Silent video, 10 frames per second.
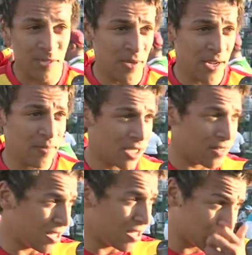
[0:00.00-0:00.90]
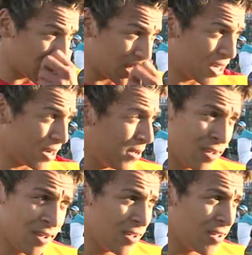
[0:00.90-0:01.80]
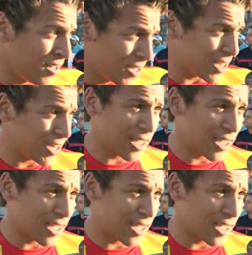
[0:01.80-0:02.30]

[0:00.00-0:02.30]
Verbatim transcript: جبنا الماتش هذا وان شاء الله يا ربي ان شاء